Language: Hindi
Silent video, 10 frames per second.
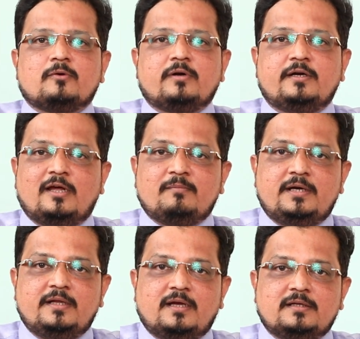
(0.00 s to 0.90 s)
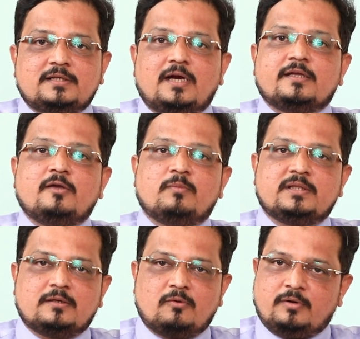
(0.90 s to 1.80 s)
को रिटायरमेंट या साठ की उम्र
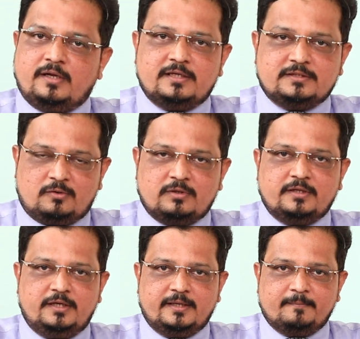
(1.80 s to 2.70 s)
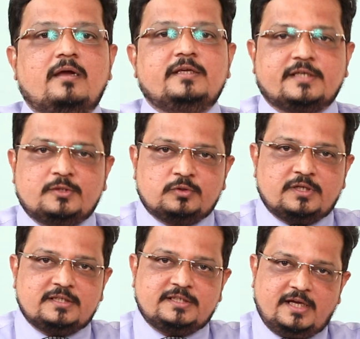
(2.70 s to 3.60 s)
तक रुकने की ज़रूरत नहीं है इसकी
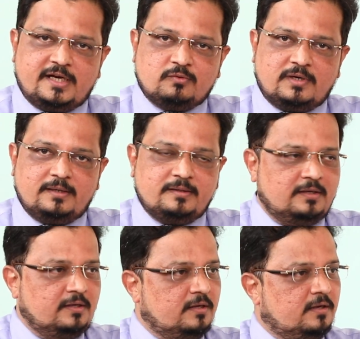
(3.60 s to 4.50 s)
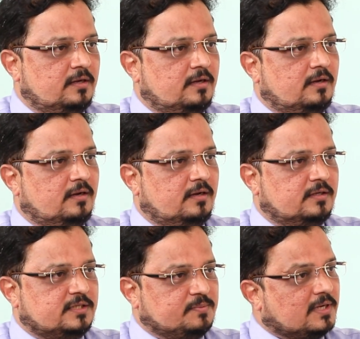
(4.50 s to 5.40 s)
सूचना सी द्वारा
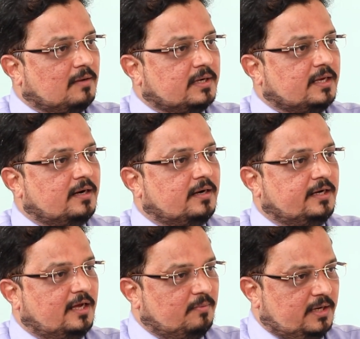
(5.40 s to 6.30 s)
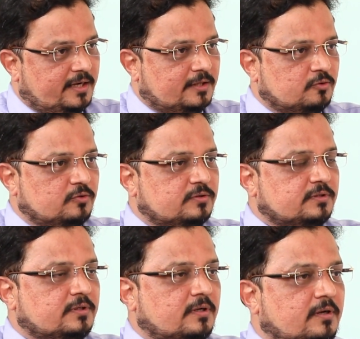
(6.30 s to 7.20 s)
सब्सक्राइबर के रिटायरमेंट डेट जो
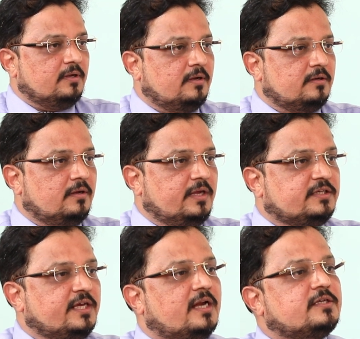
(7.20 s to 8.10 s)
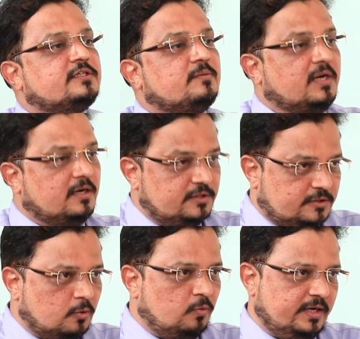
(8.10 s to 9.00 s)
सी आर सिस्टम में
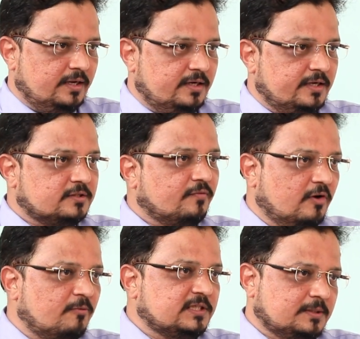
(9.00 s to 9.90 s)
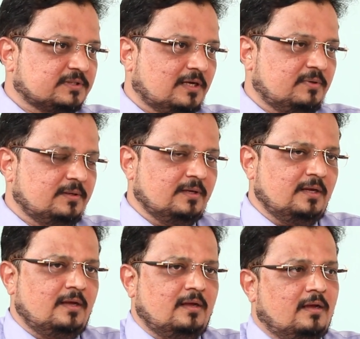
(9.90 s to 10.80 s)
रजिस्टर्ड हुए हैं इन केस ऑफ गवर्नमेंट
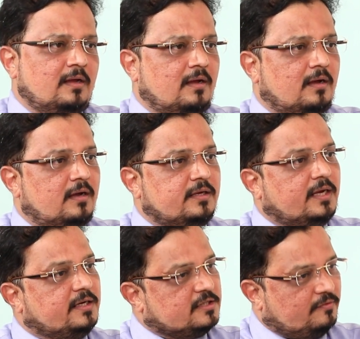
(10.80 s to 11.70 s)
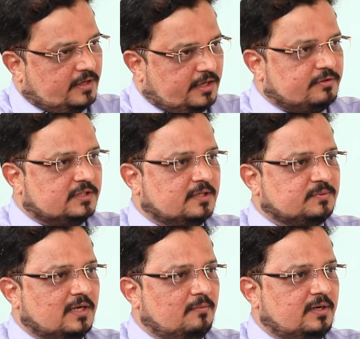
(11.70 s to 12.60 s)
सब्सक्राइबर या इन केस ऑफ इंडिविजुअल
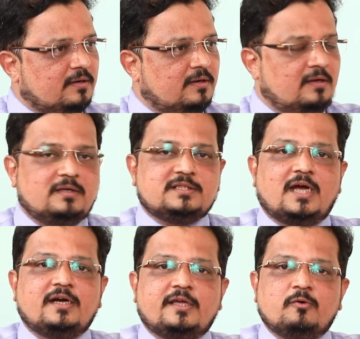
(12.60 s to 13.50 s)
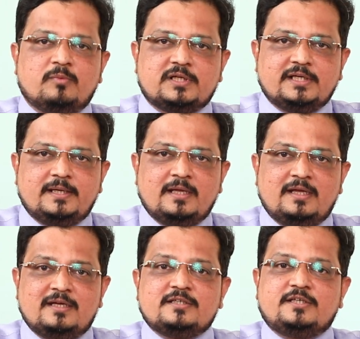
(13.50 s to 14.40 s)
सब्सक्राइबर साठ की उम्र से
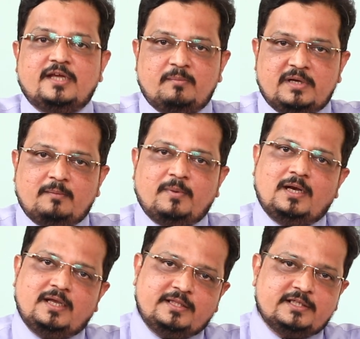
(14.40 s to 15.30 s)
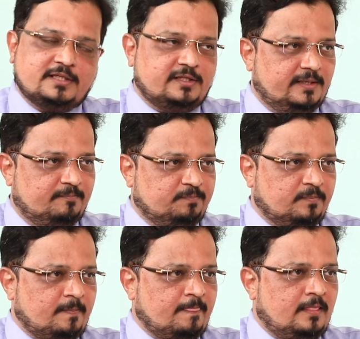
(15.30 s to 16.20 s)
छः महीने पहले ही दी जाती है
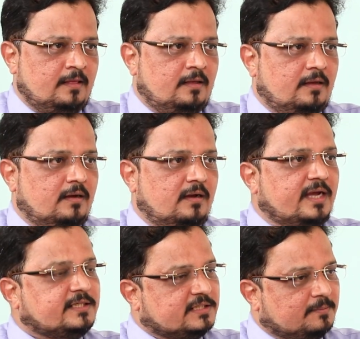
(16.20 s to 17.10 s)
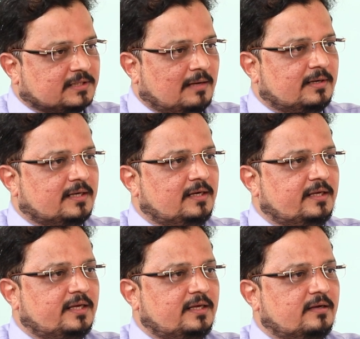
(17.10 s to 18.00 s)
ऐसे सब्सक्राइबर के
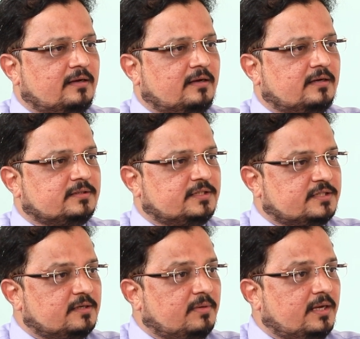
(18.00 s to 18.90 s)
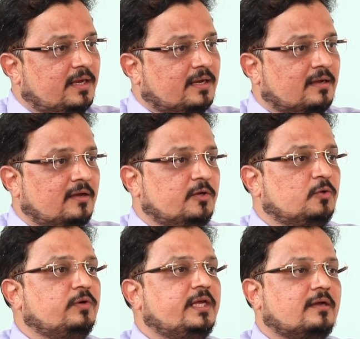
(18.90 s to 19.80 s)
लिए सिस्टम में एक
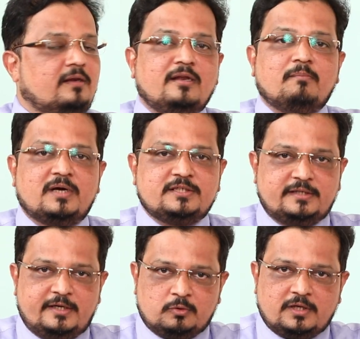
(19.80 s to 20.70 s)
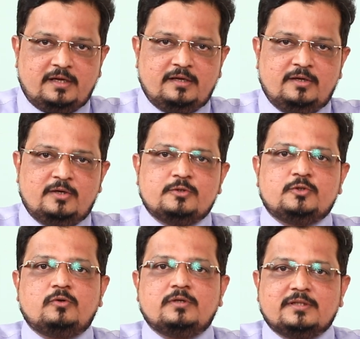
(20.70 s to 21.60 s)
यूनिक नंबर जनरेट होता है
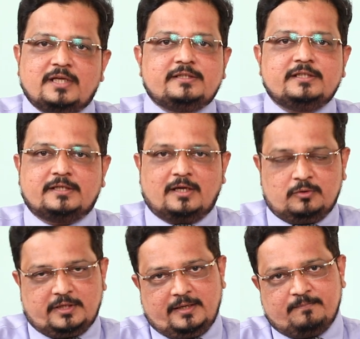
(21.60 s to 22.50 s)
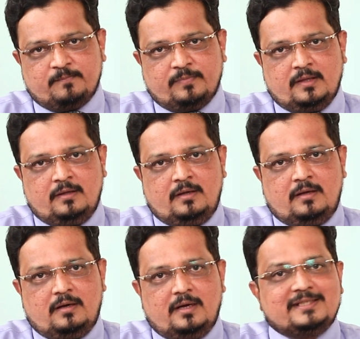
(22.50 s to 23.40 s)
जो दस डिजिट का होता
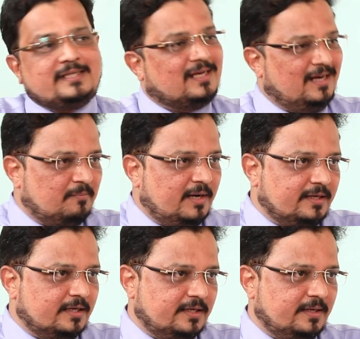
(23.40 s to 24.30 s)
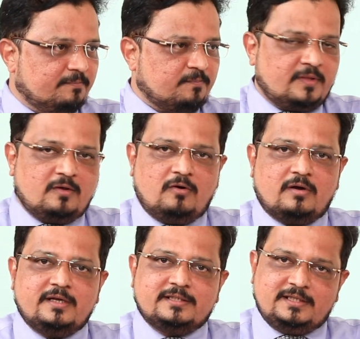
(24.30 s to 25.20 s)
है इसे क्लेम आईडी कहते हैं
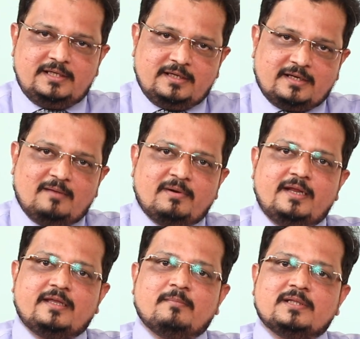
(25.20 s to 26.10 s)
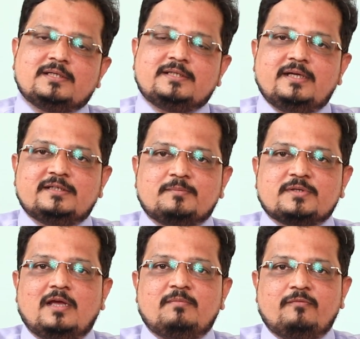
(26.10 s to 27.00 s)
और इसी क्लेम आईडी की मदद से
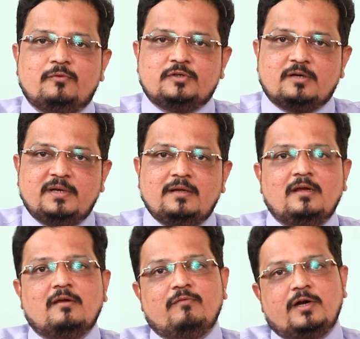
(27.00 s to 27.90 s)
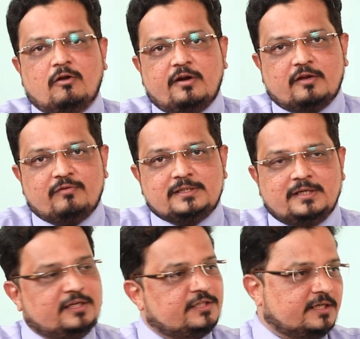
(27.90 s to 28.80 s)
सब्सक्राइबर फ्यूचर में विड्रॉल
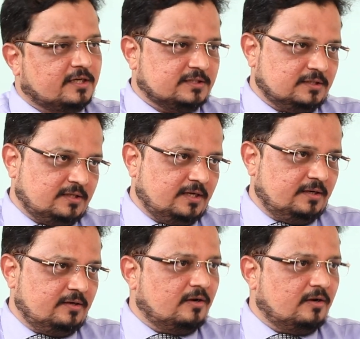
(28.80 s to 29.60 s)
रिक्वेस्ट इनिशिएट कर सकता है